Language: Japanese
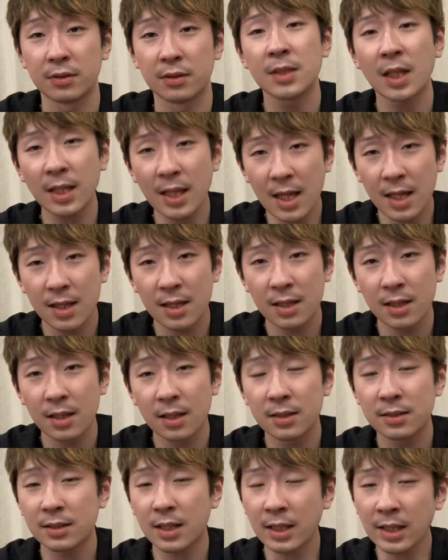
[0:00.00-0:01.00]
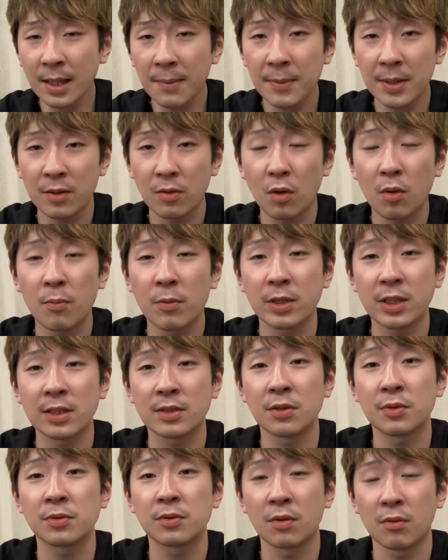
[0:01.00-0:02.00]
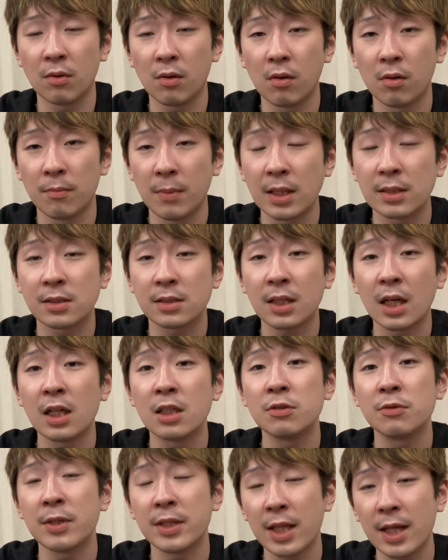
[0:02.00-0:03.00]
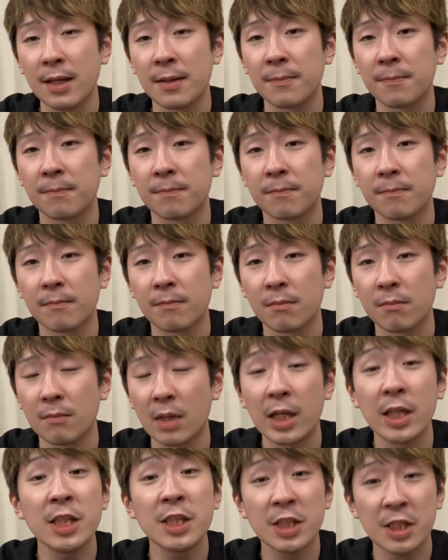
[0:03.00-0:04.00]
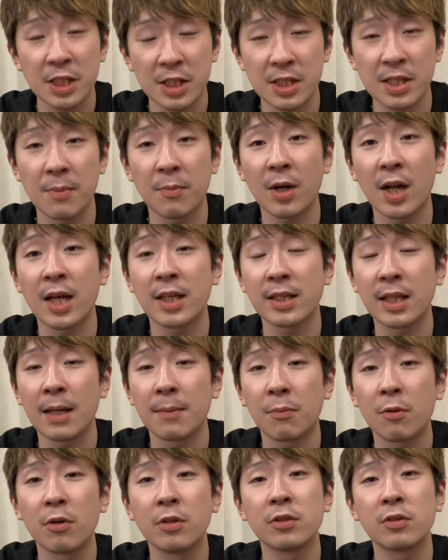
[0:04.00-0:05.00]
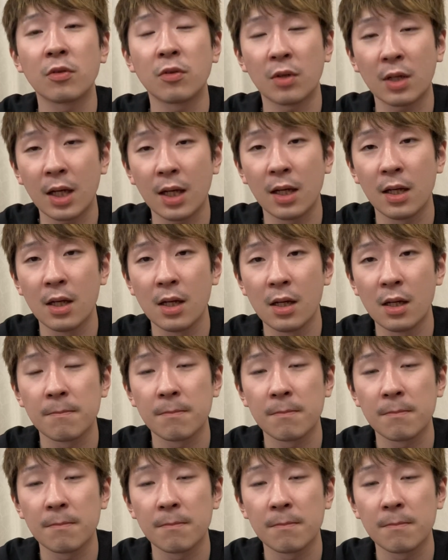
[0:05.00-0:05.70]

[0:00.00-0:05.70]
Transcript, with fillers: ただ縦目の表ソフトを使う上で意識してもらいたいポイントとか、